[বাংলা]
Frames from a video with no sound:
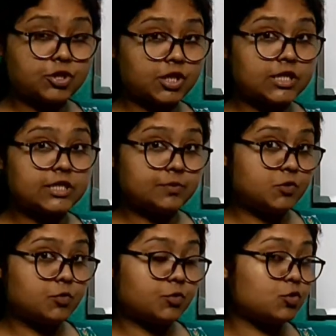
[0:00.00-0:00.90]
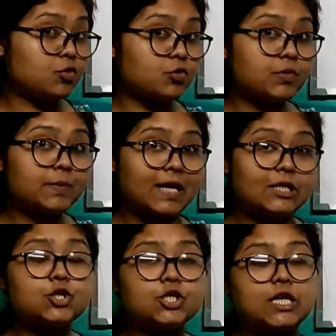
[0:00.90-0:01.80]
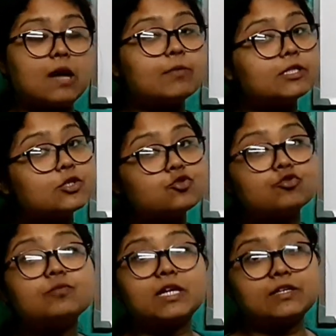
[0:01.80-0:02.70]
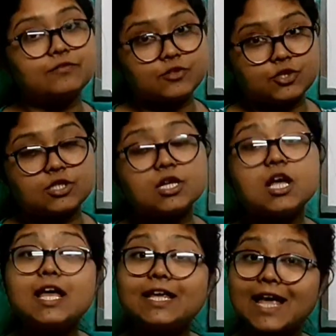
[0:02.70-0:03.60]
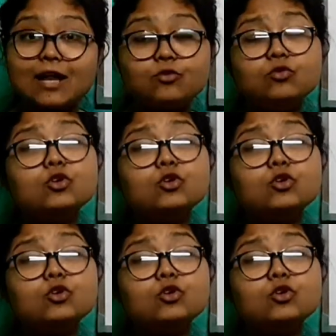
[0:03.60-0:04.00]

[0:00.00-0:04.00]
সেখানে জীবজগৎ গড়ে উঠবে মানে সেটা আমাদের জন্য বেনিফিশিয়াল কেন